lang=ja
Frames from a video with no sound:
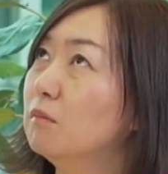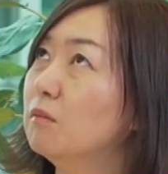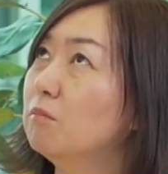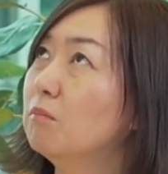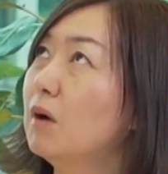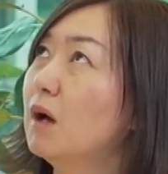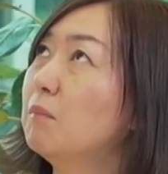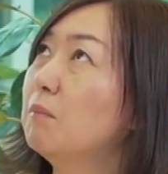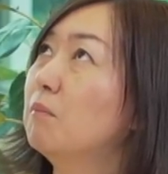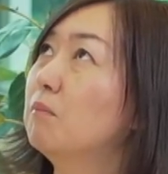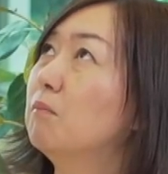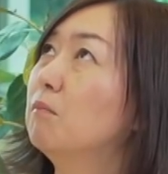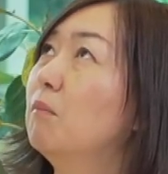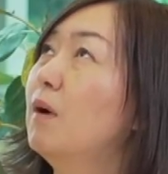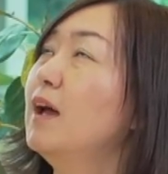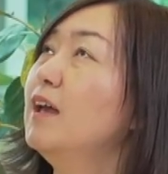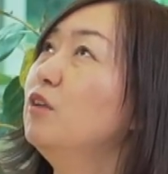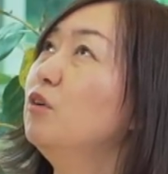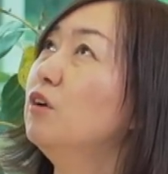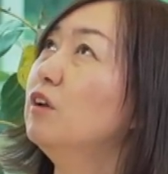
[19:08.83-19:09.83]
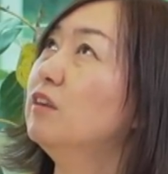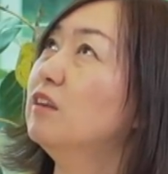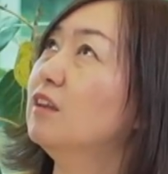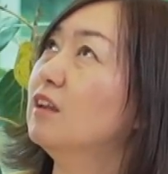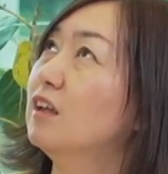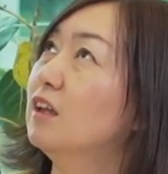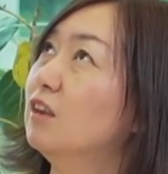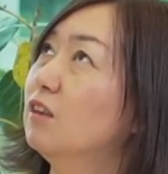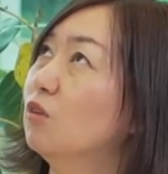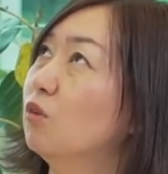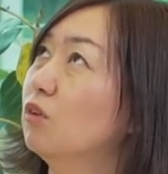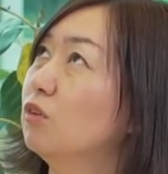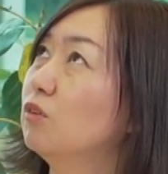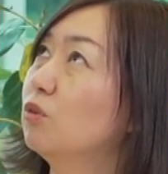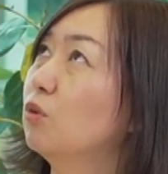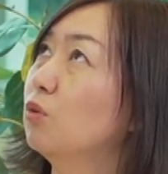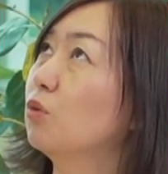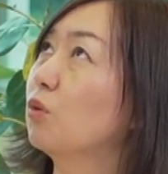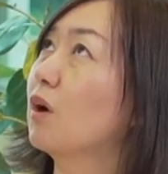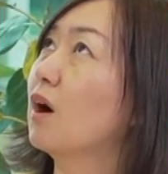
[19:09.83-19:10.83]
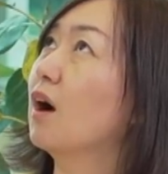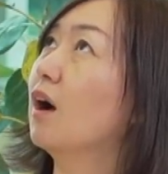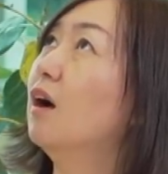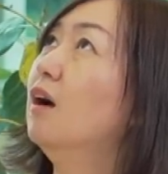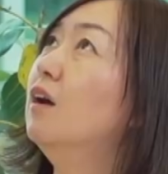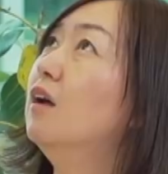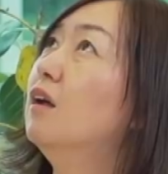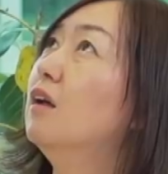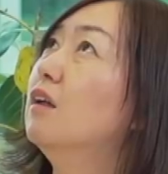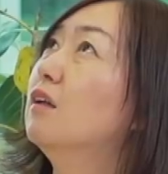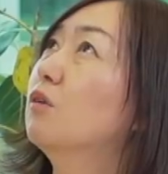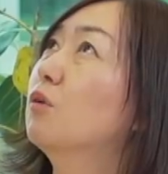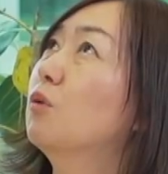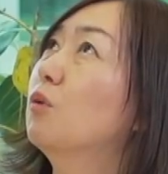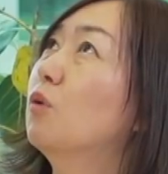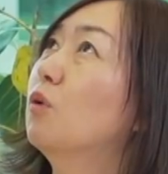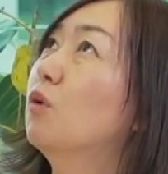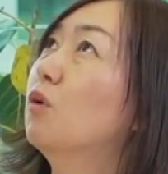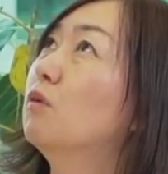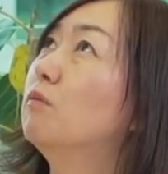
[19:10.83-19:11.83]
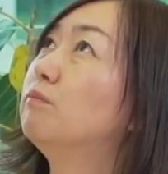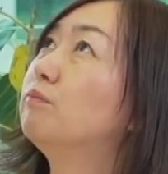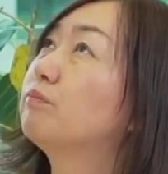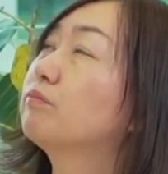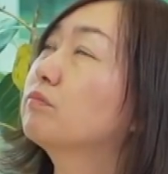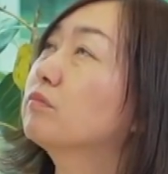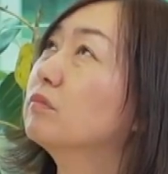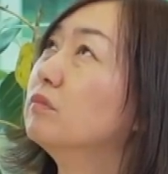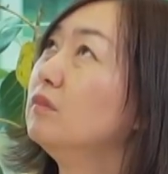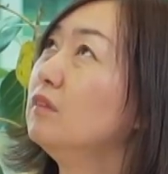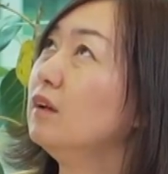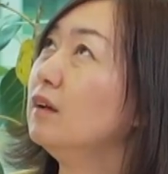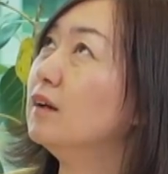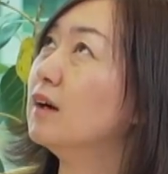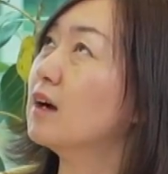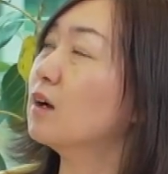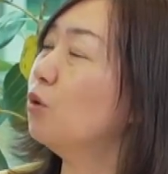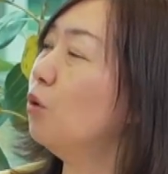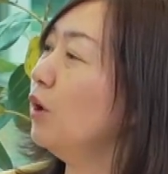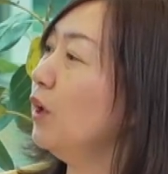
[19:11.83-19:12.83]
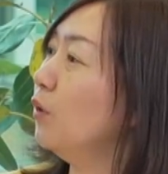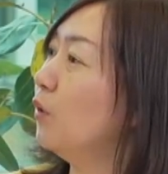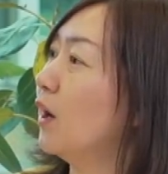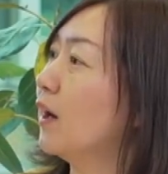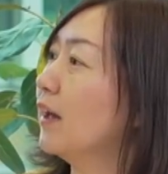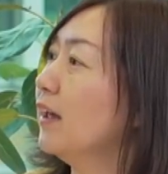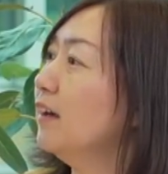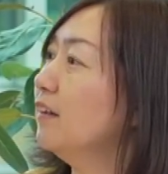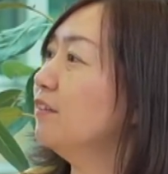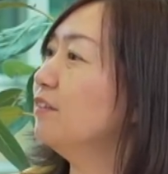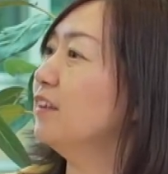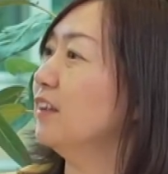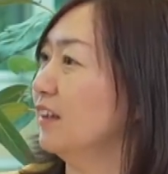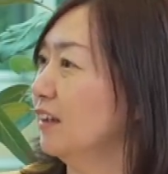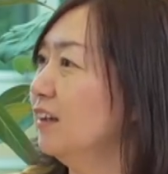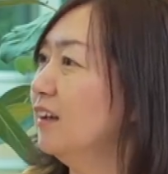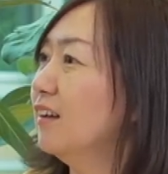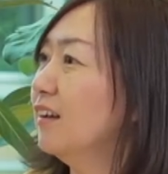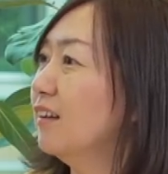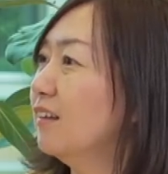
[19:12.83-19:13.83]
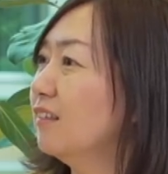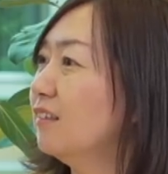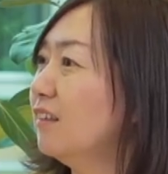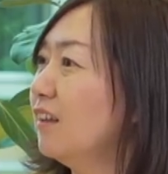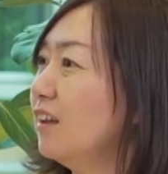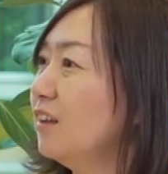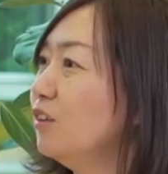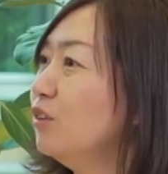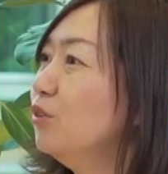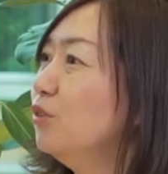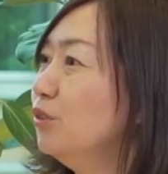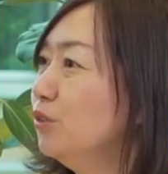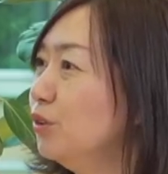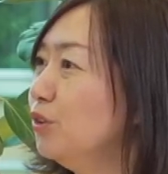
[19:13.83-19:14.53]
まあマイノリティの人とかこう声を上げやすいっていう、